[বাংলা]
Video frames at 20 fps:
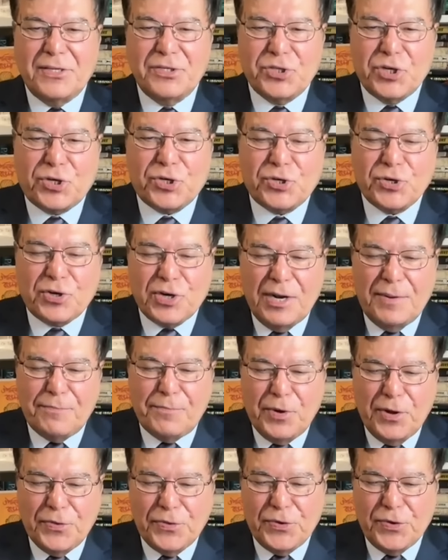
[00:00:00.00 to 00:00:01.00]
চট্টগ্রাম
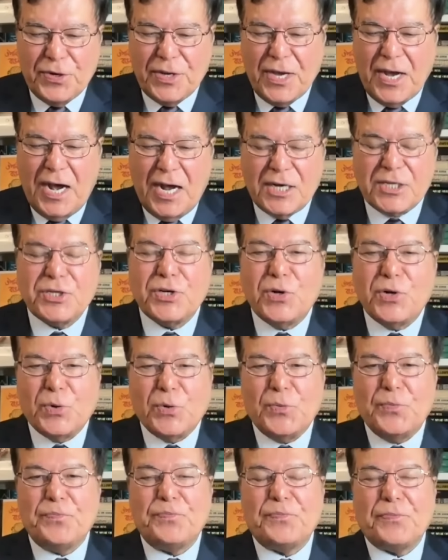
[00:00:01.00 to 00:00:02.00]
বন্দরে আসলো
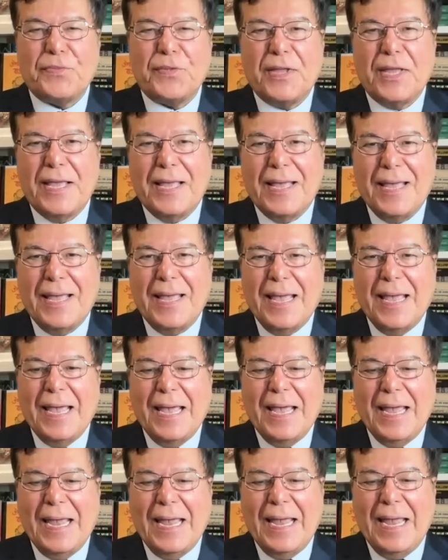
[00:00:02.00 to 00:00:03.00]

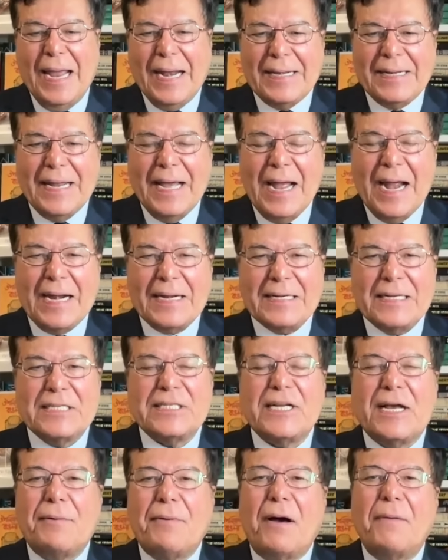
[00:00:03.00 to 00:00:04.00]
এটা একটা
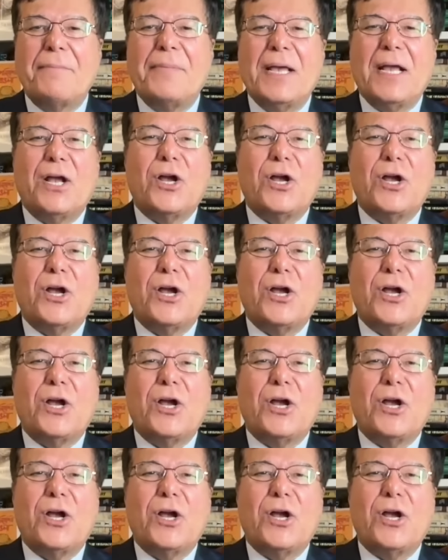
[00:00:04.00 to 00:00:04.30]
স্বাভাবিক